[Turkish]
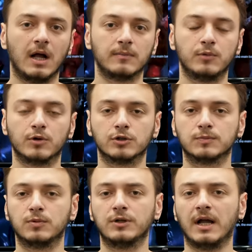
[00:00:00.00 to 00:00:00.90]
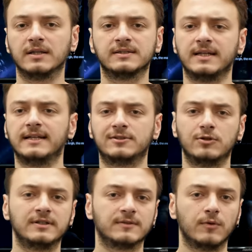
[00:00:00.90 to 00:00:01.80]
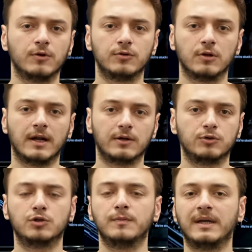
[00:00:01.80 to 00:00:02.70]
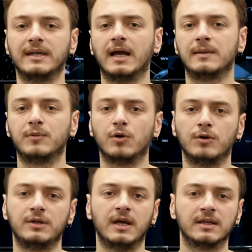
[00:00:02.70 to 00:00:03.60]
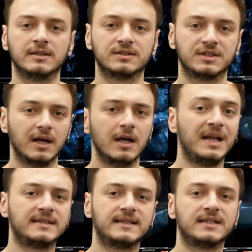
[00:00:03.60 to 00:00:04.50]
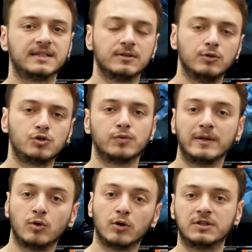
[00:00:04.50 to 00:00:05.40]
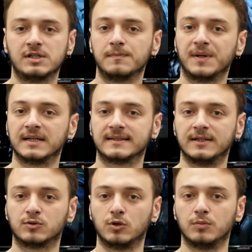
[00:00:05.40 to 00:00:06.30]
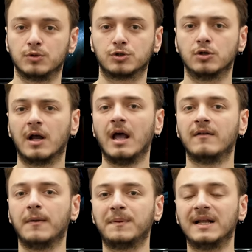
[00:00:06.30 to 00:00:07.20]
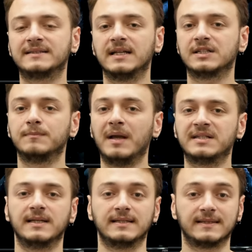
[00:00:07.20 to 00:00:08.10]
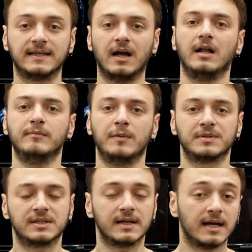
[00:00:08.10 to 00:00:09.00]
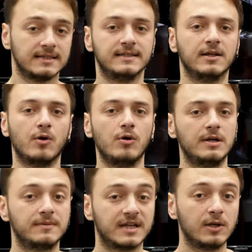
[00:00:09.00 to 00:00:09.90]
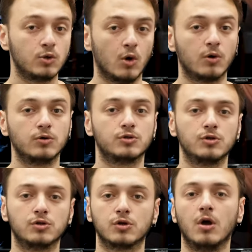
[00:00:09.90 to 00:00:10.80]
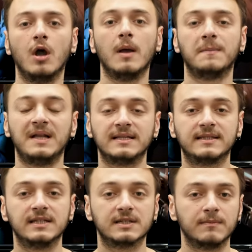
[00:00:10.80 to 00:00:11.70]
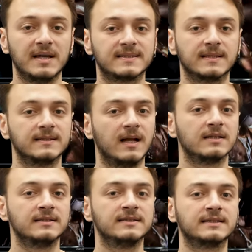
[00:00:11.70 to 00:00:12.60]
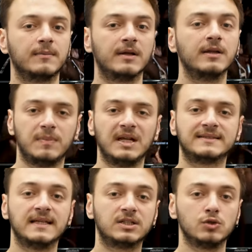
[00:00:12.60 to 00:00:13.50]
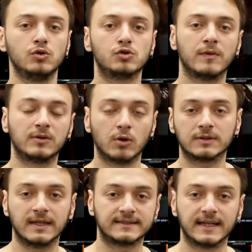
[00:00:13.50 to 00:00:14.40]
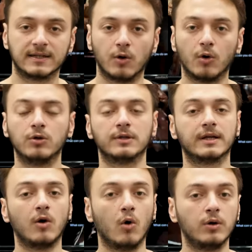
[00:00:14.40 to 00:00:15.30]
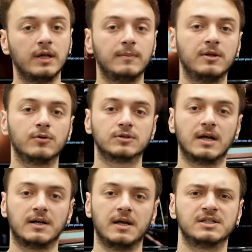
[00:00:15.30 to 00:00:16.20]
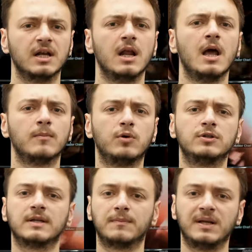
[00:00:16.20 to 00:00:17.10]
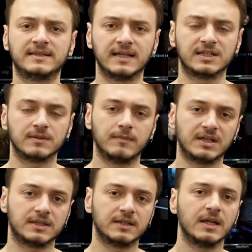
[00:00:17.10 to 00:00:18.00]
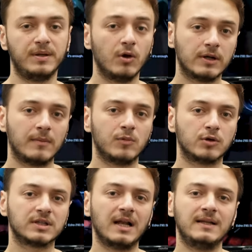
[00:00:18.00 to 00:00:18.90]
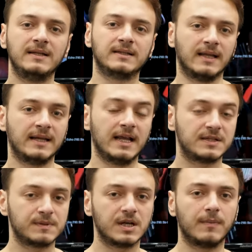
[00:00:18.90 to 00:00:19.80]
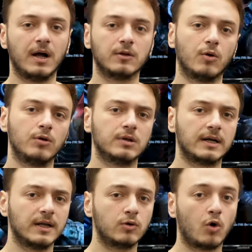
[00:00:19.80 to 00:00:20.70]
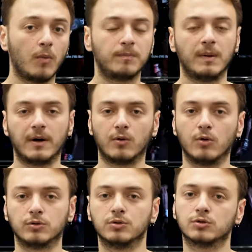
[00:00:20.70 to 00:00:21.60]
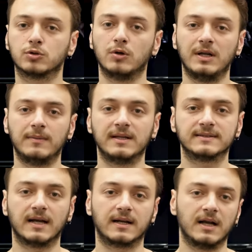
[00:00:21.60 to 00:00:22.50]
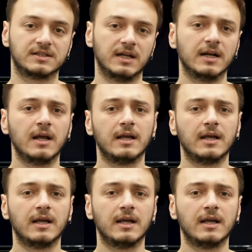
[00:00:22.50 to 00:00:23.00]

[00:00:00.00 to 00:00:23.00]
kalmıyoruz. Bu yalnızca exclusive oyun olarak düşünmeyin. Yani bir oyun yalnızca PlayStation 3 ve 4 için piyasaya sürülmüştür ve PlayStation 5 desteğini almamıştır. Aslında öyle bir şey yok. Çünkü PlayStation PlayStation 5 satın aldığınız zaman PlayStation 3 ve 4 destekli oyunları oynayabiliyoruz arkadaşlar. Bu yüzden PlayStation 5'in bir önemli özelliğinin de geçmişe bağlı oyunlardan kopmamak olduğunu söyleyebiliriz arkadaşlar.